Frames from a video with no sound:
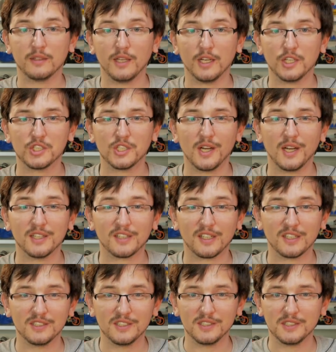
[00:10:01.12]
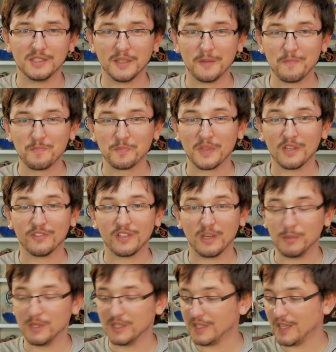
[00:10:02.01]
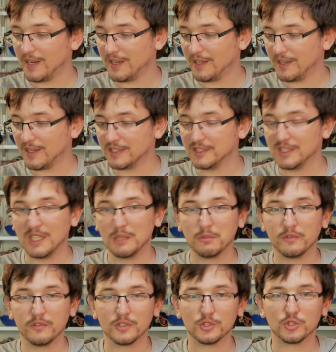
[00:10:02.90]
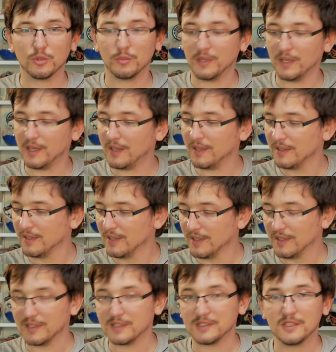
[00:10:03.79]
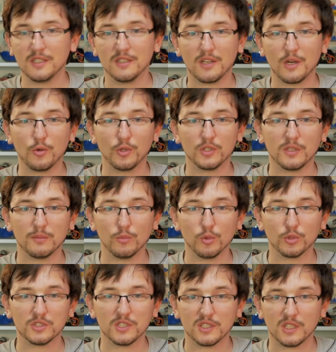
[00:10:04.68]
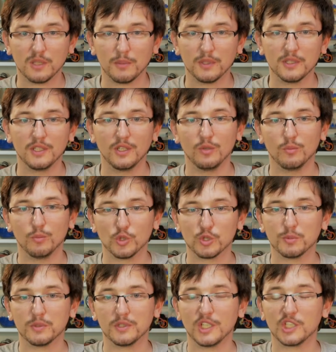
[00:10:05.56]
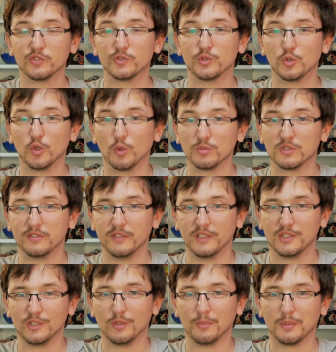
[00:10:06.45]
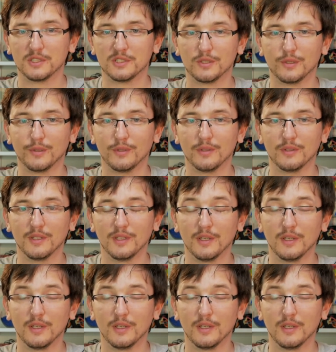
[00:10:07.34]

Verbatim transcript: также отразите в комментариях, хотели бы вы, чтобы я сделал какой-то мод с этой моделью, может быть, даже в другом цвете ее построил.